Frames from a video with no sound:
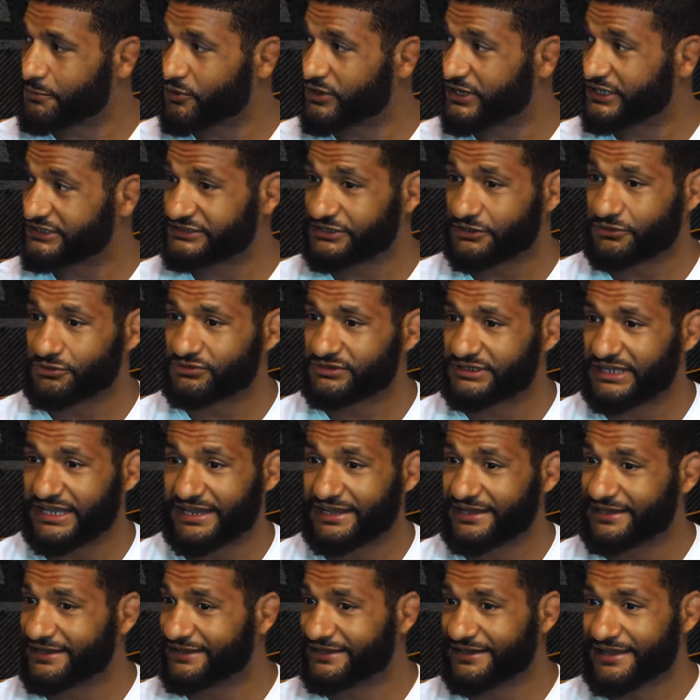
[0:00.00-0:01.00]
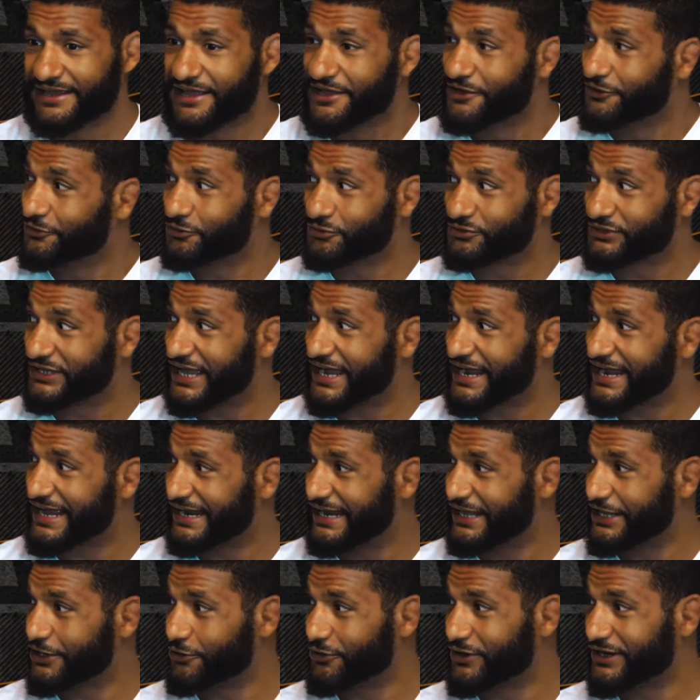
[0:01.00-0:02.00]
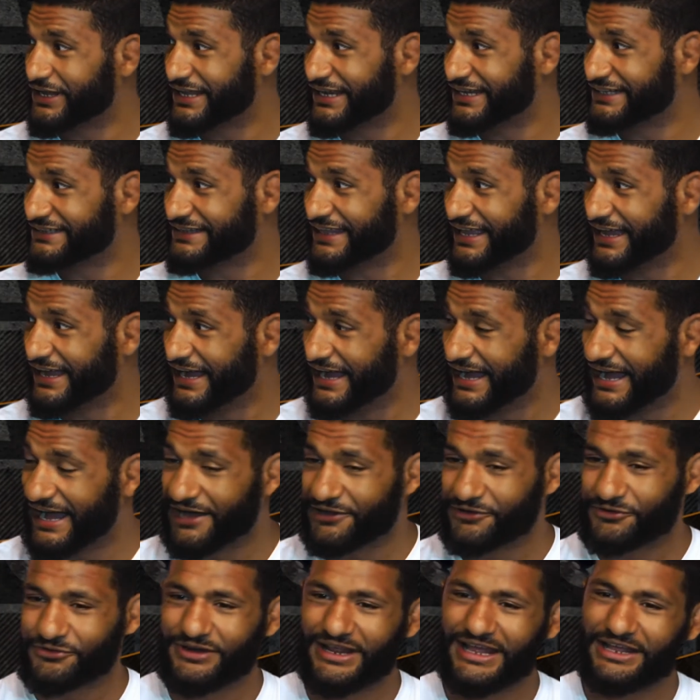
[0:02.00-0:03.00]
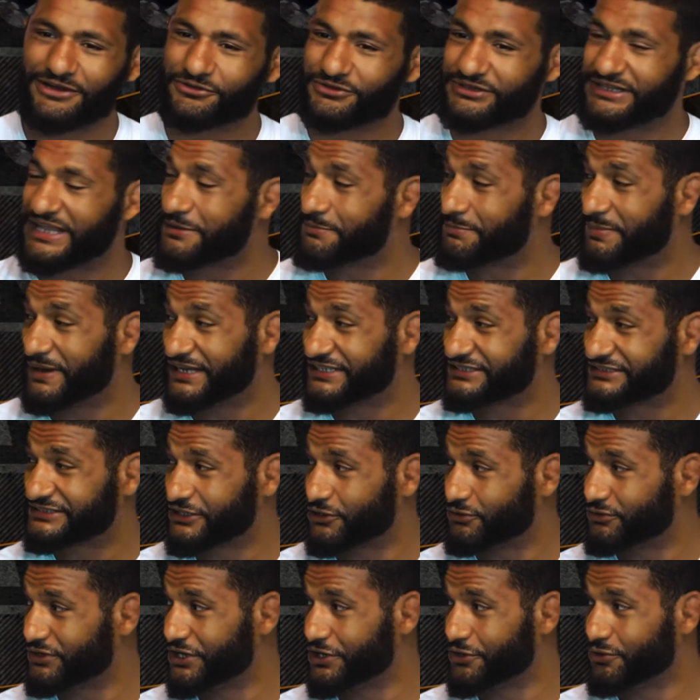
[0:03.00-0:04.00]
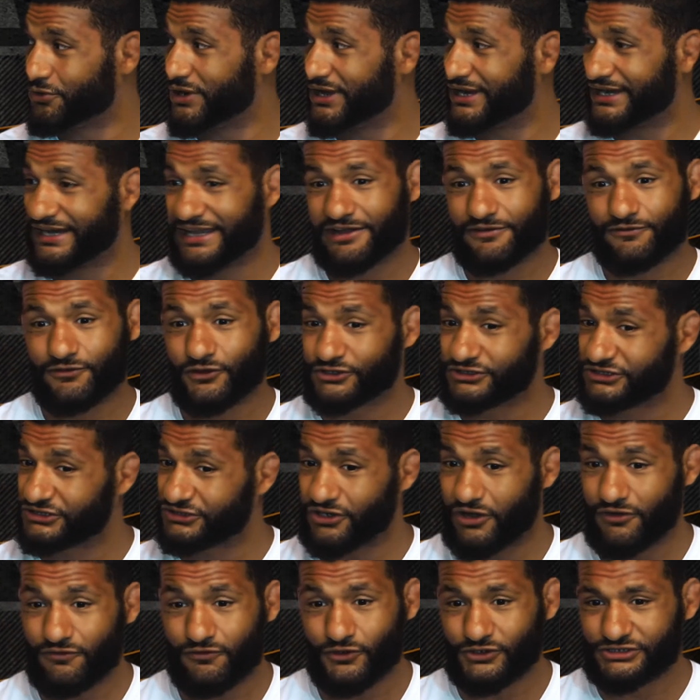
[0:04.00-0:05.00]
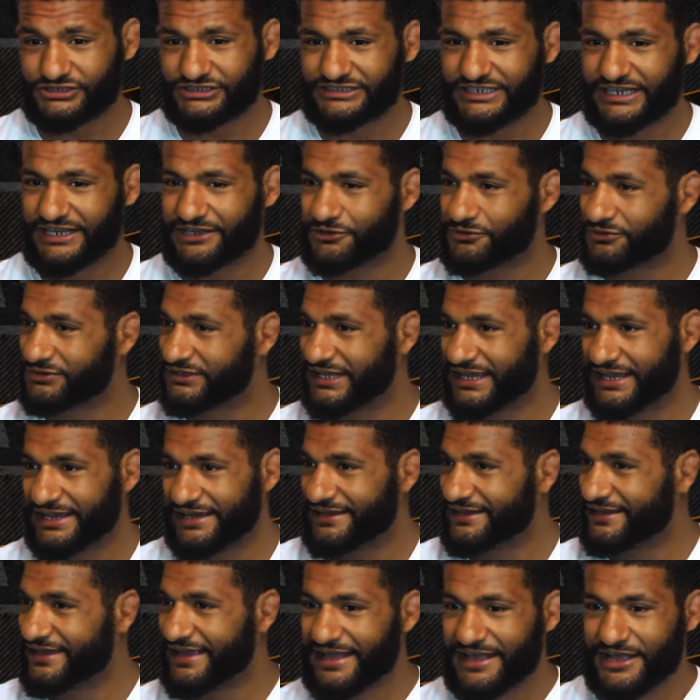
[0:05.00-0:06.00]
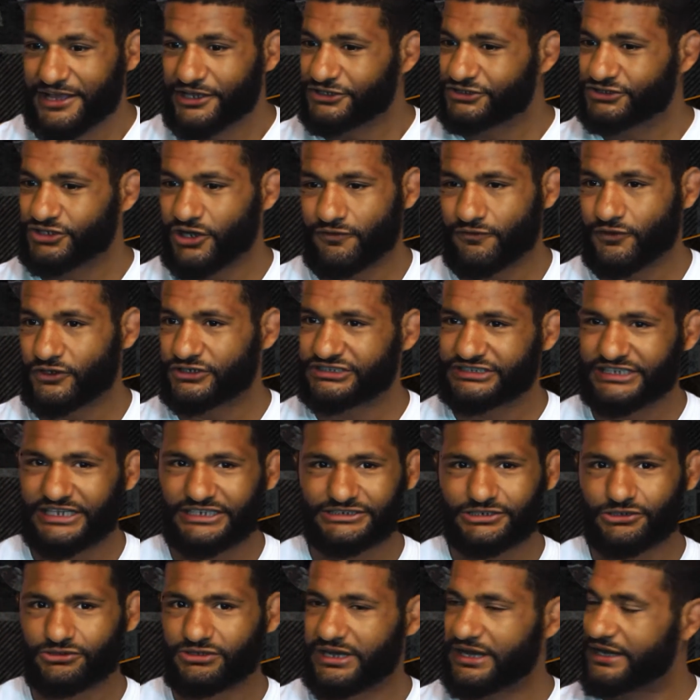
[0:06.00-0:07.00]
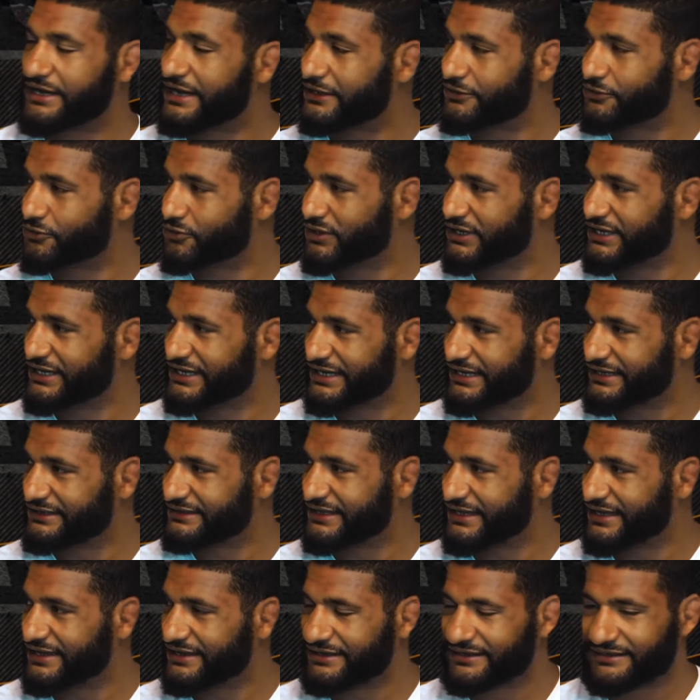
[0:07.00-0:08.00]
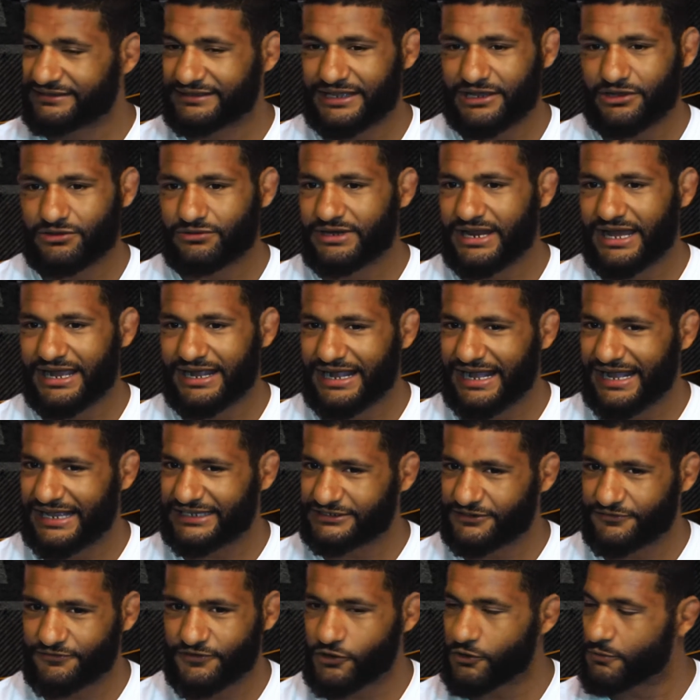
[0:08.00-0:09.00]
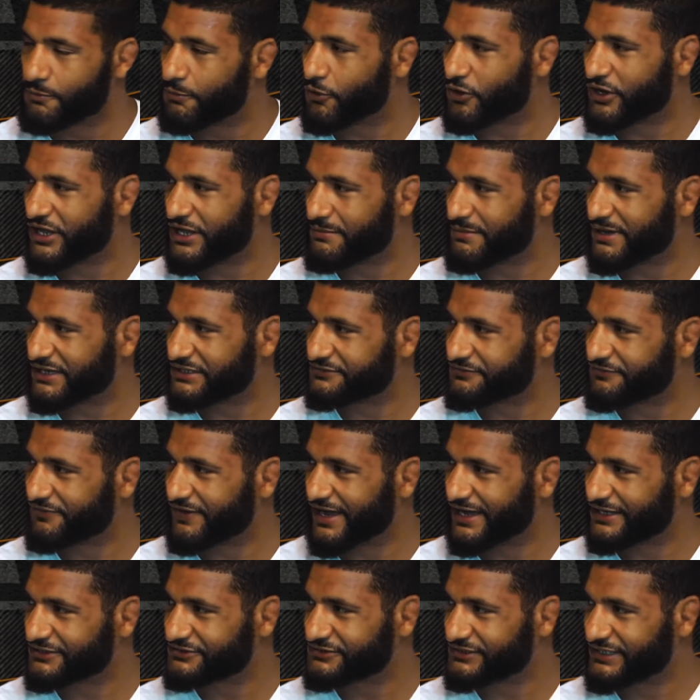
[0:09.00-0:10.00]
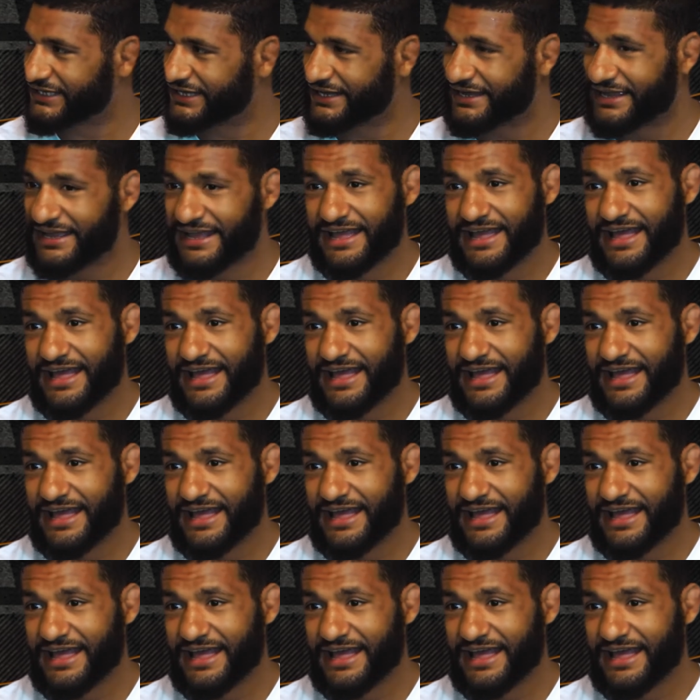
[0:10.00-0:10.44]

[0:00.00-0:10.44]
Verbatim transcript: Porque você não tem, não tem a galerona gritando, hum, é. né? Não tem pressão nenhuma, ali é só você, não tem só você e seu treinador ali gritando. Então na casa fica um pouquinho mais fácil, né?